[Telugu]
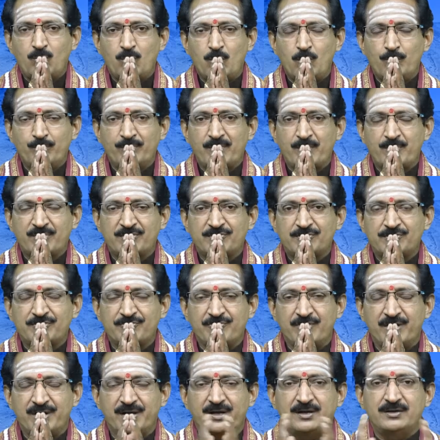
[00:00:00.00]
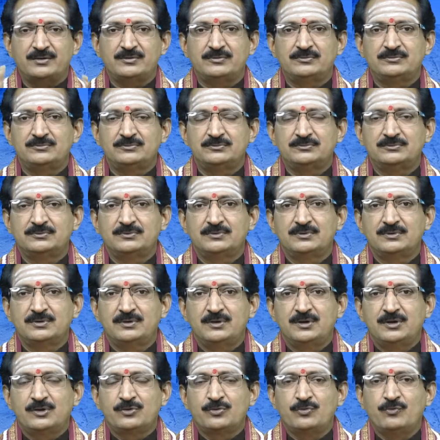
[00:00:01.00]
ఓం నమ శివాయ
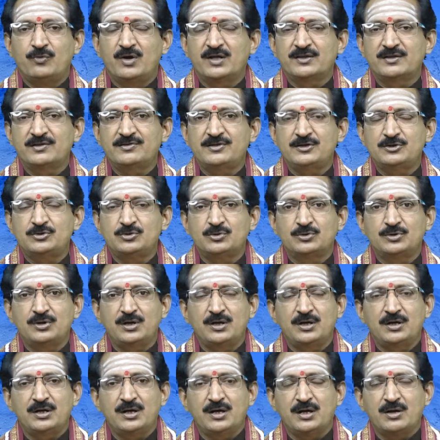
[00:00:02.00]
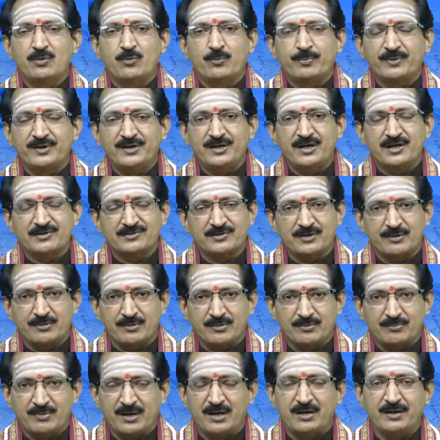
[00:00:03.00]
ద్వాదశ జ్యోతిర్లింగాల ఉపన్యాస
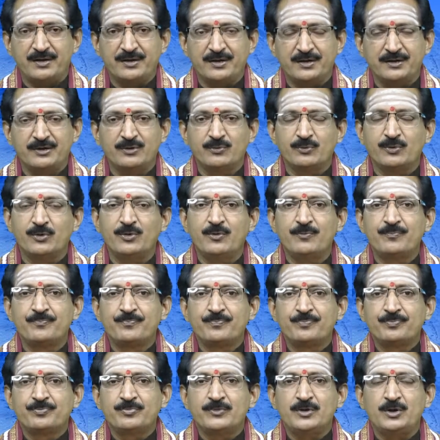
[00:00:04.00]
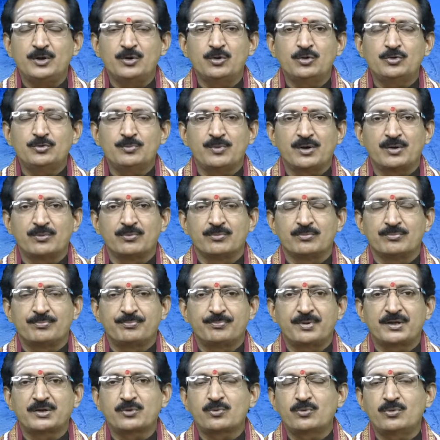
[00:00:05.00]
మహాయజ్ఞంలో ఈరోజు మనం
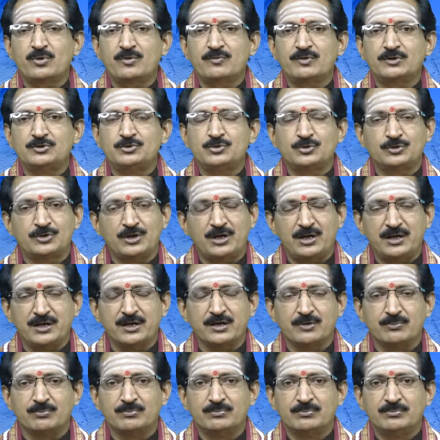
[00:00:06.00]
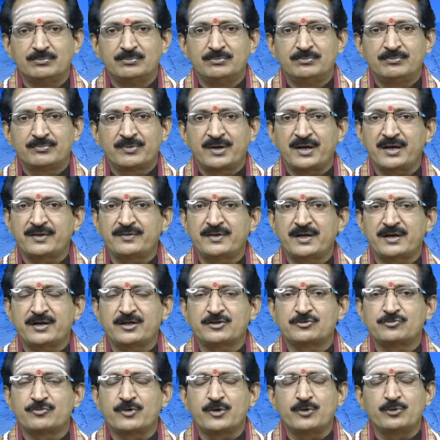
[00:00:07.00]
పదకొండవ జ్యోతిర్లింగం
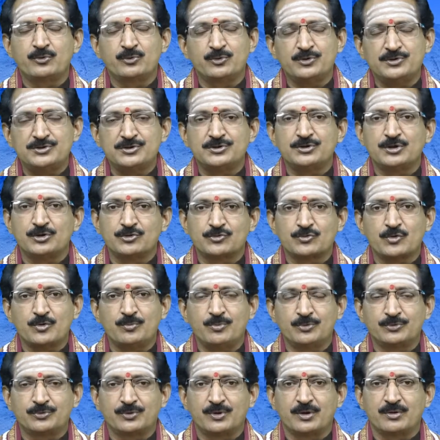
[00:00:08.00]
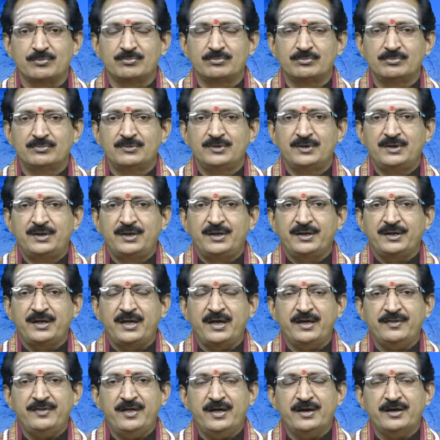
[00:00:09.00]
కేదారేశ్వరుడి గురించి తెలుసుకోబోతున్నాం
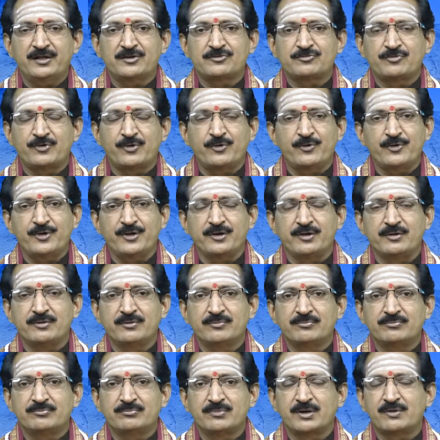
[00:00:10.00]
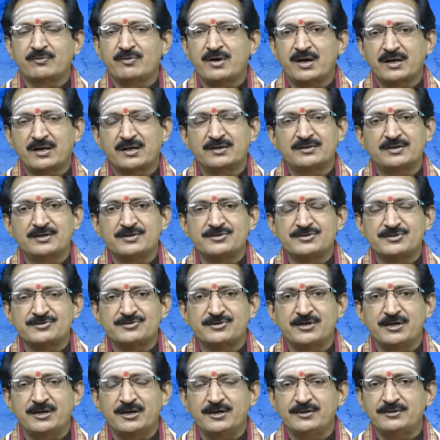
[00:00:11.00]
కేదారేశ్వరుని మనం ఆరాధన
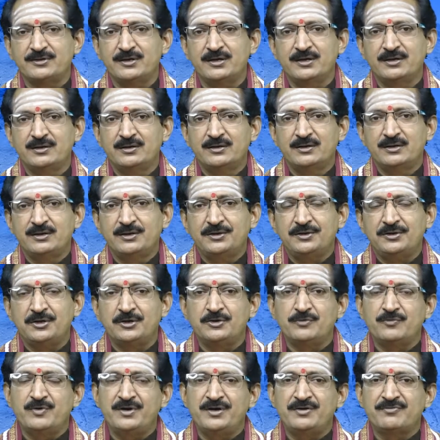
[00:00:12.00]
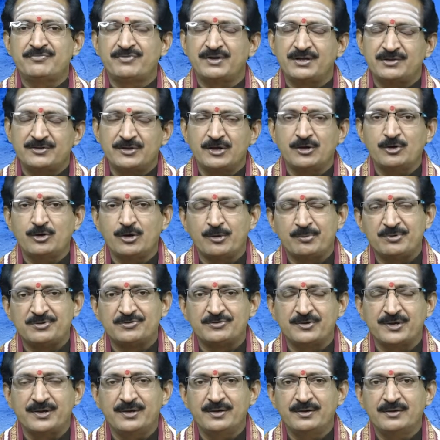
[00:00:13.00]
చేసినట్లయితే ఎటువంటి ఫలితాలు
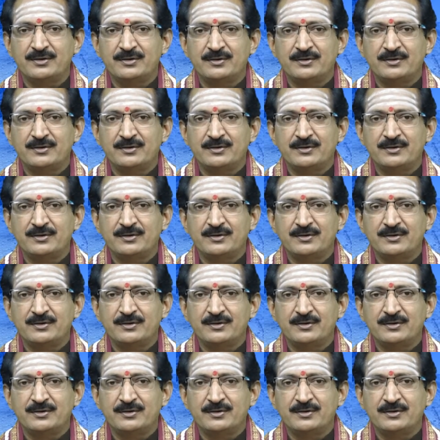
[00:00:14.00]
లభిస్తాయి